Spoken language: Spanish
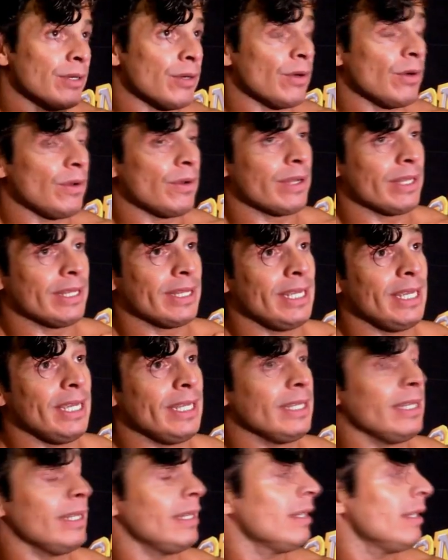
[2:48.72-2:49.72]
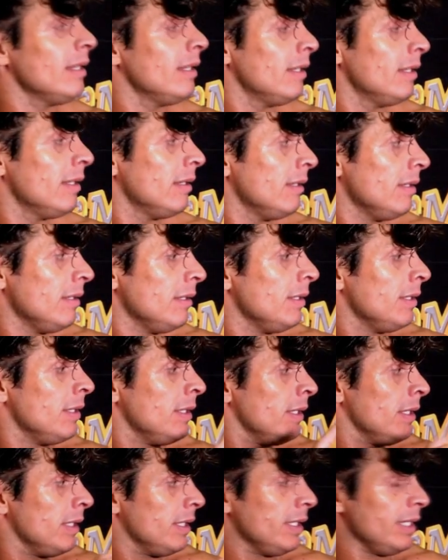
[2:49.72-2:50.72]
yo lo reté
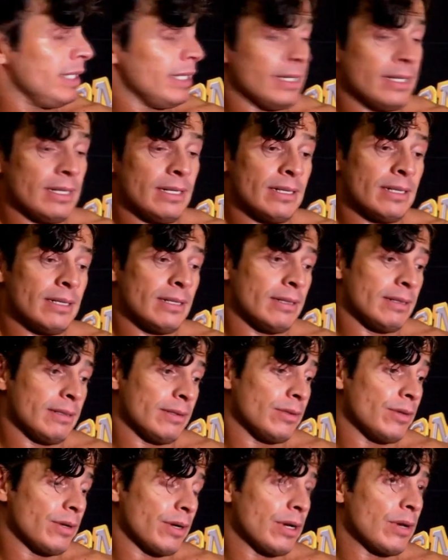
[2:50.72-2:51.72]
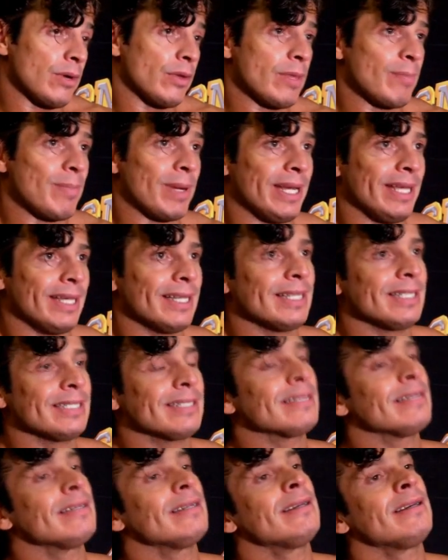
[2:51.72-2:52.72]
en el torneo de
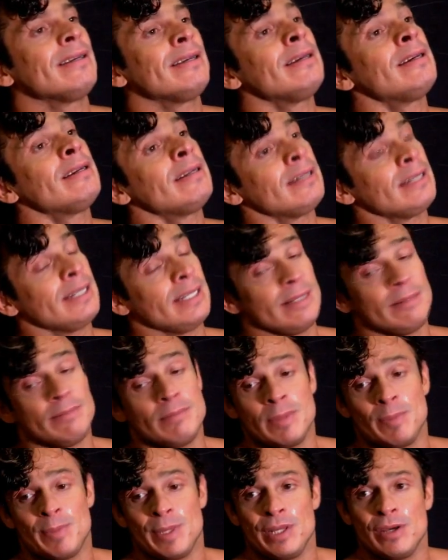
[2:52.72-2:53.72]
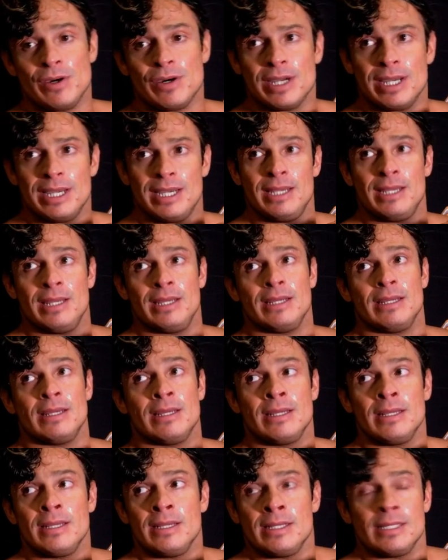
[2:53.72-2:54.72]
parejas. Él me pidió que
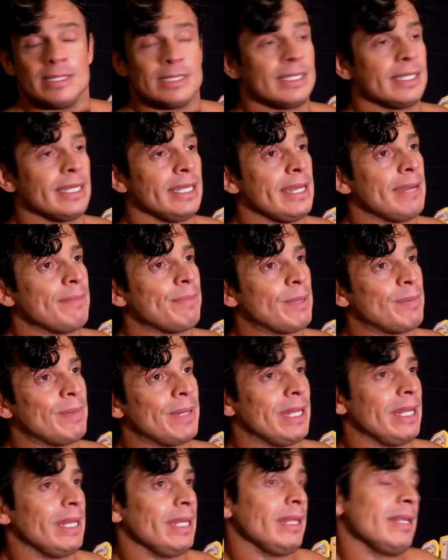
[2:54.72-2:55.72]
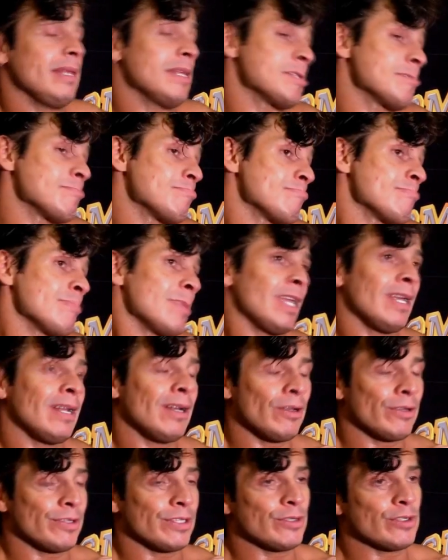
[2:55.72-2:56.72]
se quería preparar,
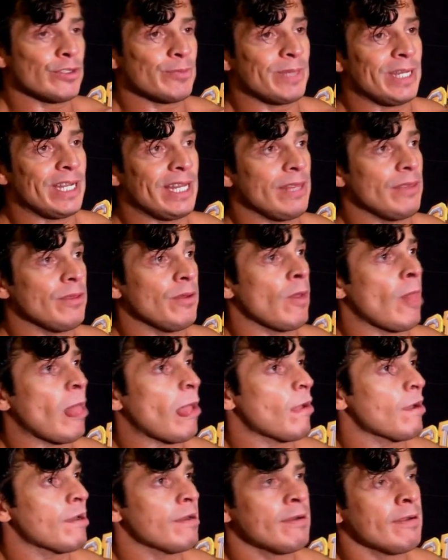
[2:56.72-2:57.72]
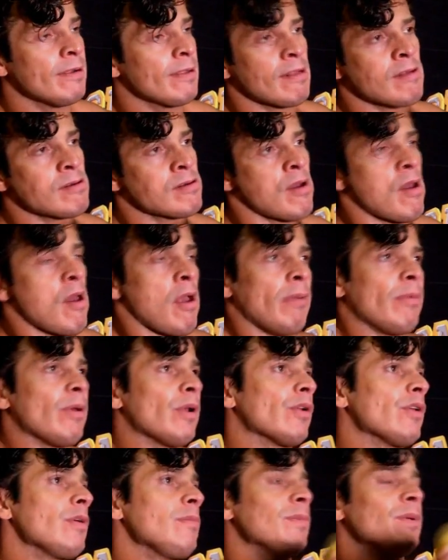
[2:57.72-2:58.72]
lo sigo esperando.
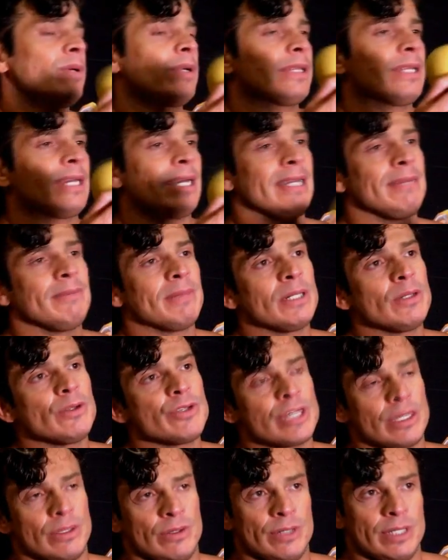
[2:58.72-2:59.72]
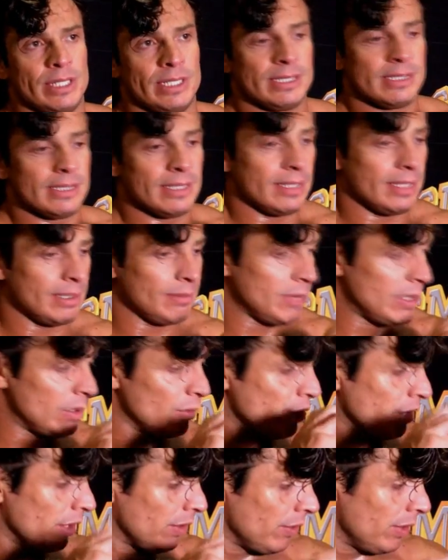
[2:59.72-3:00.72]
Pero no importa, hay más luchadores, hay más
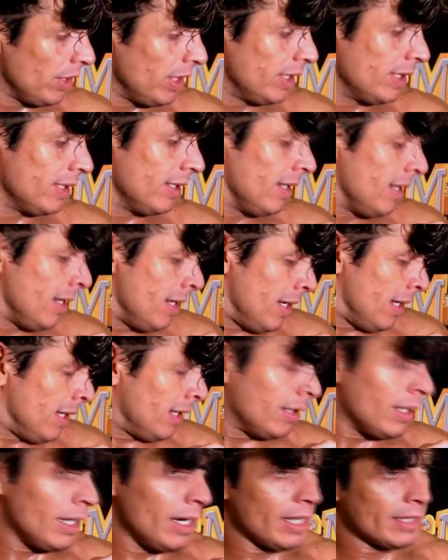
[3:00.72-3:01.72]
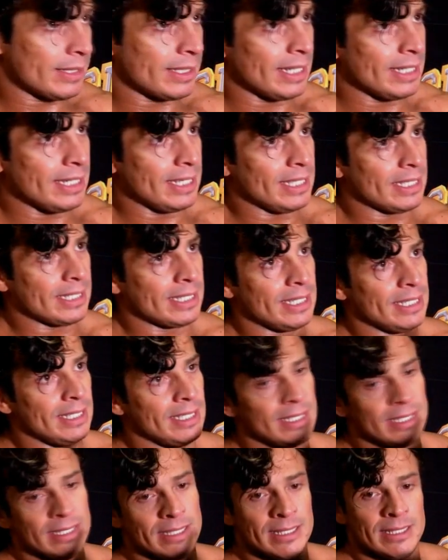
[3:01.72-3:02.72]
luchadores de la talla de que
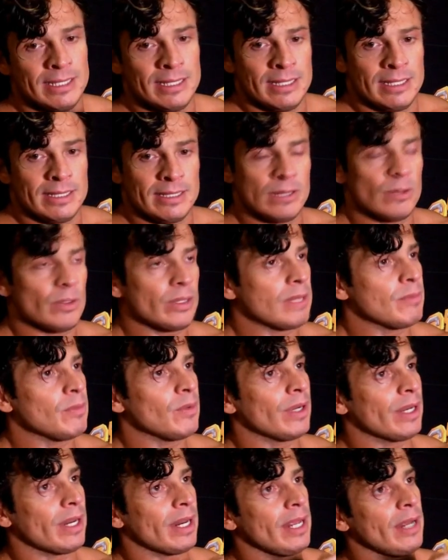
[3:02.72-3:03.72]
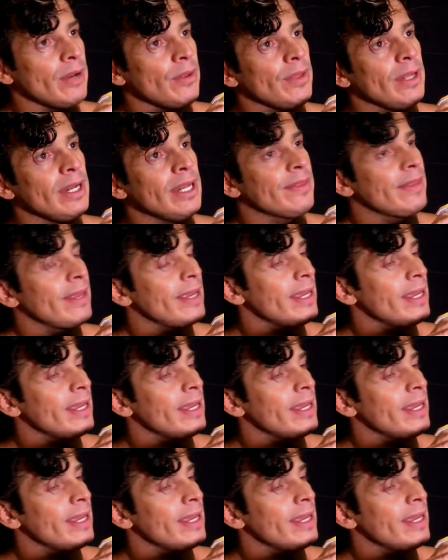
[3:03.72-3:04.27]
de Último Guerrero, de la